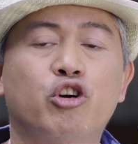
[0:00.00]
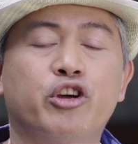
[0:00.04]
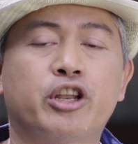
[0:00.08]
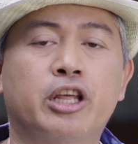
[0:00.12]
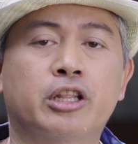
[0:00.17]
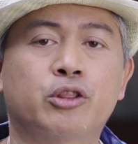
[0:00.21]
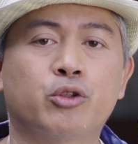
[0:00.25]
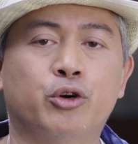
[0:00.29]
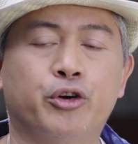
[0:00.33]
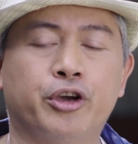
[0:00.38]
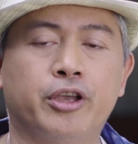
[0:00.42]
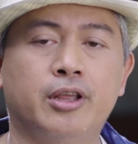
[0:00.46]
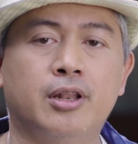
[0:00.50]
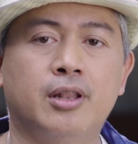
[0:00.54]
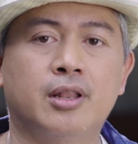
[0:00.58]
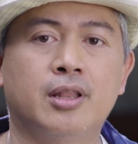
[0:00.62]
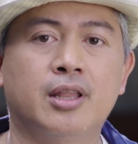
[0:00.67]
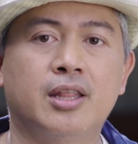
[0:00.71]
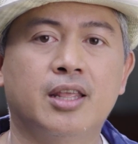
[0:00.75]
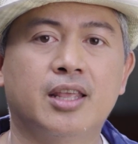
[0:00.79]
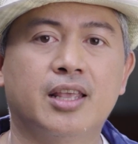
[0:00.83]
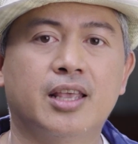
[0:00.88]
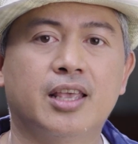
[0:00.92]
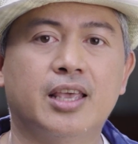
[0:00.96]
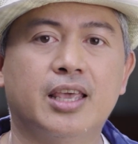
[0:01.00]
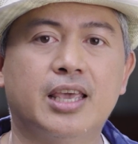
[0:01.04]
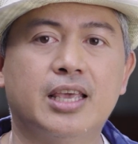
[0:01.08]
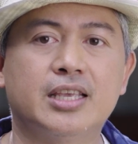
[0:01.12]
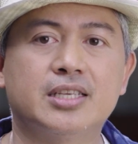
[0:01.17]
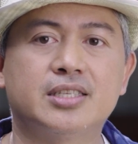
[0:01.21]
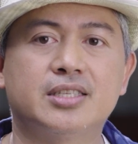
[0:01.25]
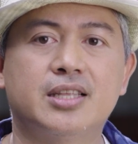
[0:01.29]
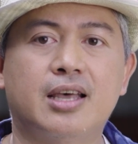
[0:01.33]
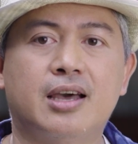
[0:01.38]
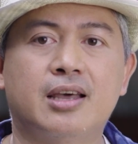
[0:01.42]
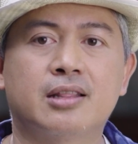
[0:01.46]
coconut oil
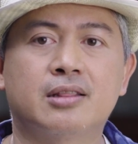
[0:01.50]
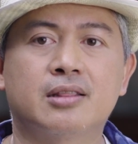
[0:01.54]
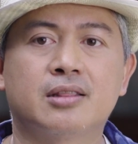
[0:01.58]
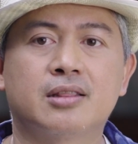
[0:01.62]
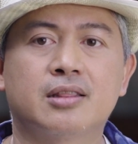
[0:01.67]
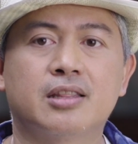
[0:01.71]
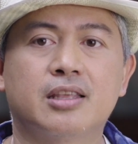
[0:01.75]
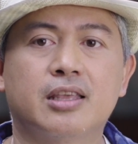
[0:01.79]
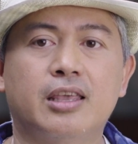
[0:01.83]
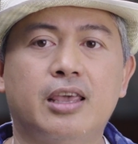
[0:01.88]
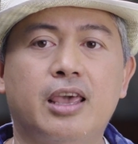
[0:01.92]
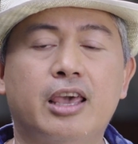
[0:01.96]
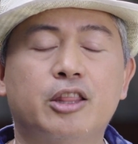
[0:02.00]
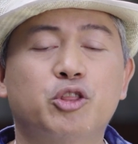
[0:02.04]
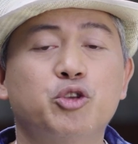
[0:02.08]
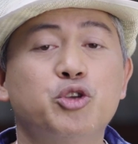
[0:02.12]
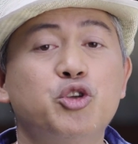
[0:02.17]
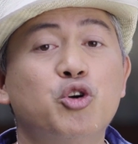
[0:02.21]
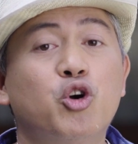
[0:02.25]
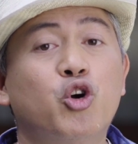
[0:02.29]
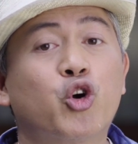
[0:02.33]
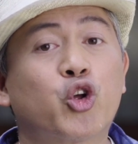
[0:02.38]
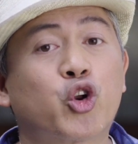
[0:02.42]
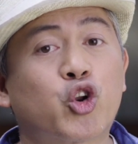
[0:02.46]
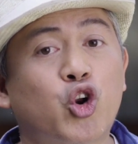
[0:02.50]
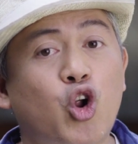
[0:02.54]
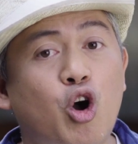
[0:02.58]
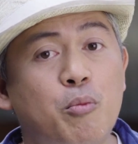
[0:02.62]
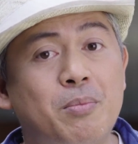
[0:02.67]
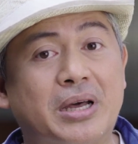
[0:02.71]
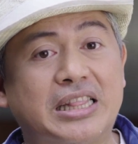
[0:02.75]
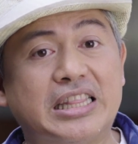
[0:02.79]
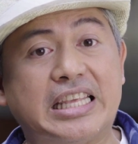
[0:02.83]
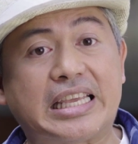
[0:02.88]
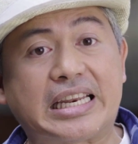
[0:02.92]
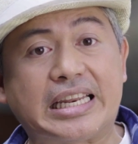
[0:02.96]
is that ito yung
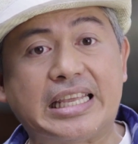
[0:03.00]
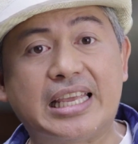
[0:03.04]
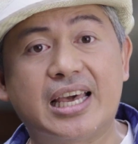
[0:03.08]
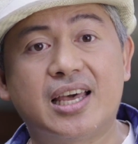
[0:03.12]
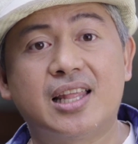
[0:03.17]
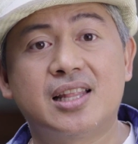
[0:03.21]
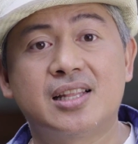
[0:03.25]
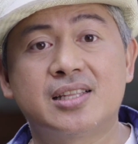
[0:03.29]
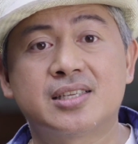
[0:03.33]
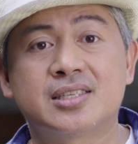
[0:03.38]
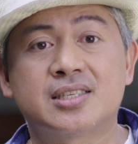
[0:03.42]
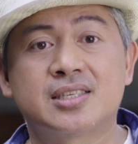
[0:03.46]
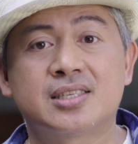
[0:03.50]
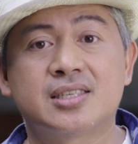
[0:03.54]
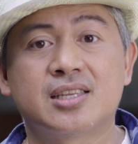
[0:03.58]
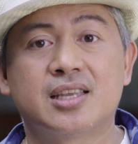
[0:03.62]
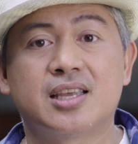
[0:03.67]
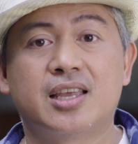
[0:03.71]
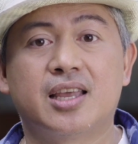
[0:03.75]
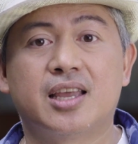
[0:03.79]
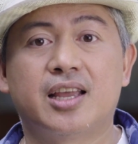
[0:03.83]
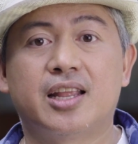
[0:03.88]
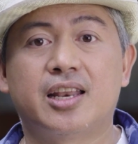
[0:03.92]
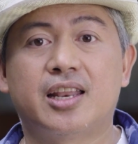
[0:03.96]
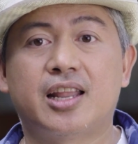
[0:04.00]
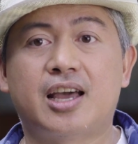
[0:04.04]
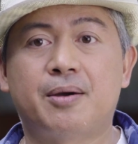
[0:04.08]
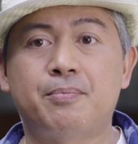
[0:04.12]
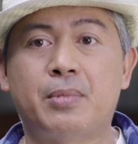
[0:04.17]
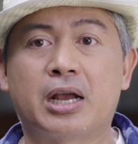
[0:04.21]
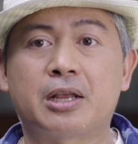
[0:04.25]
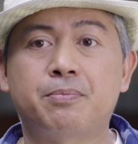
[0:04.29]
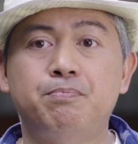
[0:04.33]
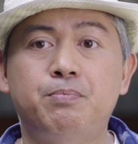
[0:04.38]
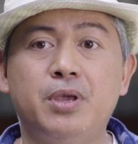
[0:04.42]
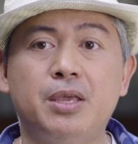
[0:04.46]
raw materials na
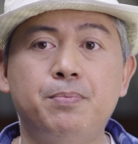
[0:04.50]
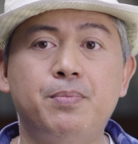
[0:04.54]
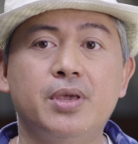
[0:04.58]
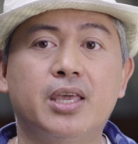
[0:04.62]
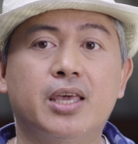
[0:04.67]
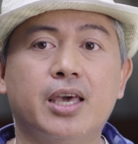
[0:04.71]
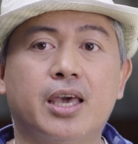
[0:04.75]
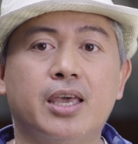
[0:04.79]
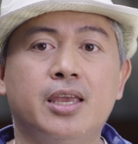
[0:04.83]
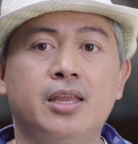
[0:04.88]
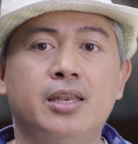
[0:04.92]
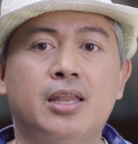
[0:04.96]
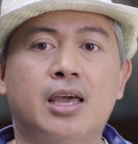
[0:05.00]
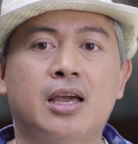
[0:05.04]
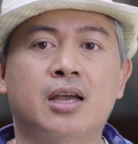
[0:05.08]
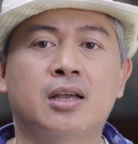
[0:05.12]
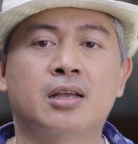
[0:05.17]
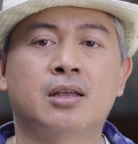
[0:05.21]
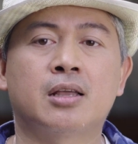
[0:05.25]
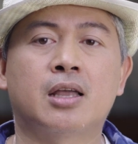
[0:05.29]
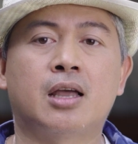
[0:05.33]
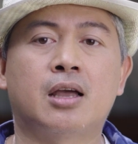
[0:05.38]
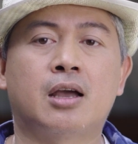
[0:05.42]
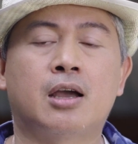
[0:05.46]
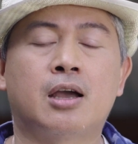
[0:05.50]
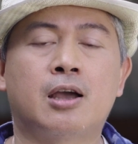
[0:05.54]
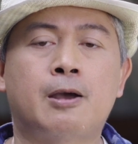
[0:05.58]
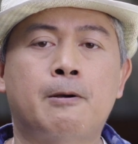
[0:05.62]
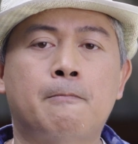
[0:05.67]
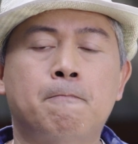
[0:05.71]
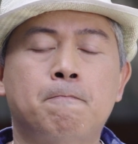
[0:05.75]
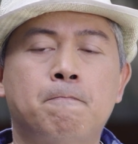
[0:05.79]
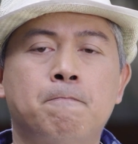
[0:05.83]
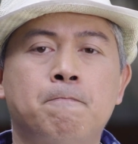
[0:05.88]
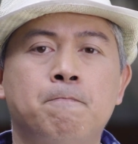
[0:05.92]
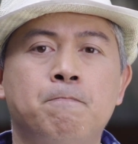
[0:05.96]
magbibigay ng
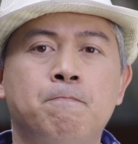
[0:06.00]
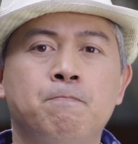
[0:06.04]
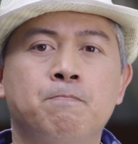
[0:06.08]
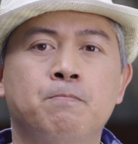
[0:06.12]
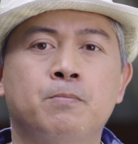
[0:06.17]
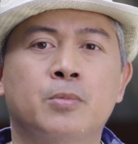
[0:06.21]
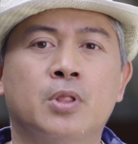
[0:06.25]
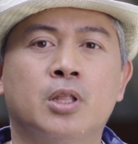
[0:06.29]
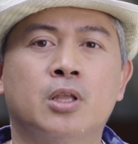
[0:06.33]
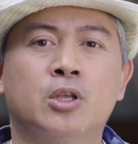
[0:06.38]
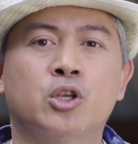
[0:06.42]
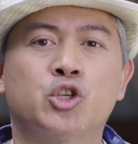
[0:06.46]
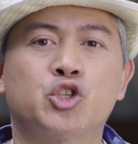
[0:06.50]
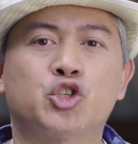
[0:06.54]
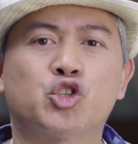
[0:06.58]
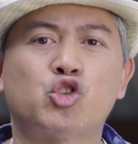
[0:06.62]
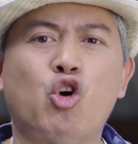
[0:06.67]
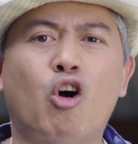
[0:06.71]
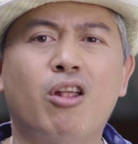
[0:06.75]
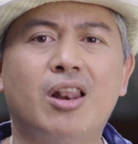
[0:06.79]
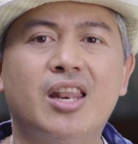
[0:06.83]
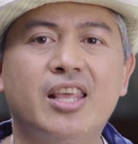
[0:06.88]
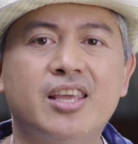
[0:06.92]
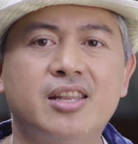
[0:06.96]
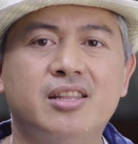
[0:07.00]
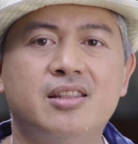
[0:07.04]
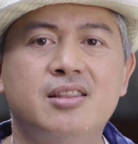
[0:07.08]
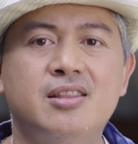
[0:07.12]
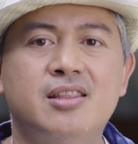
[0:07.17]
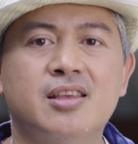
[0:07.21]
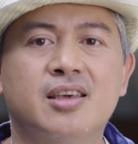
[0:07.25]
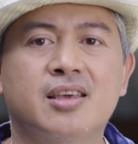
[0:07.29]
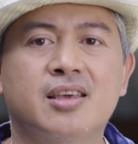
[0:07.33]
um, solid